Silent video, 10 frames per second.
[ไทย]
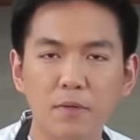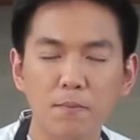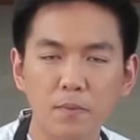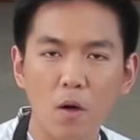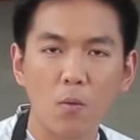บ รับ
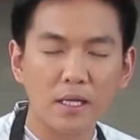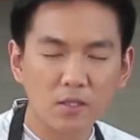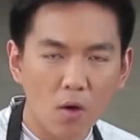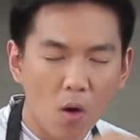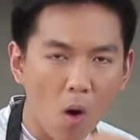รองว่า
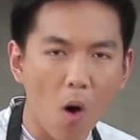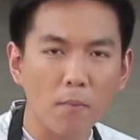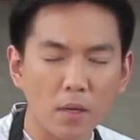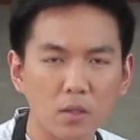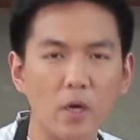ต้องหอม
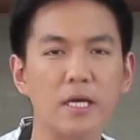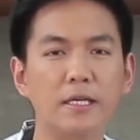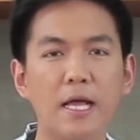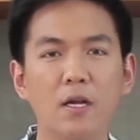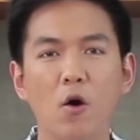อร่อยอย่า
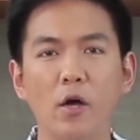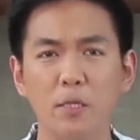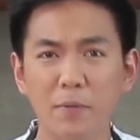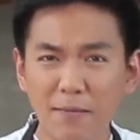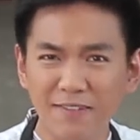งแน่นอน
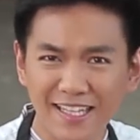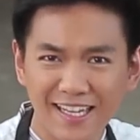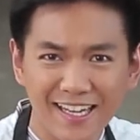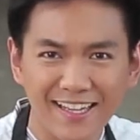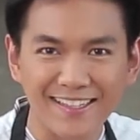เดี๋ยวไปทำกันเล
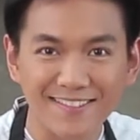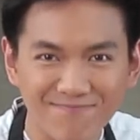ย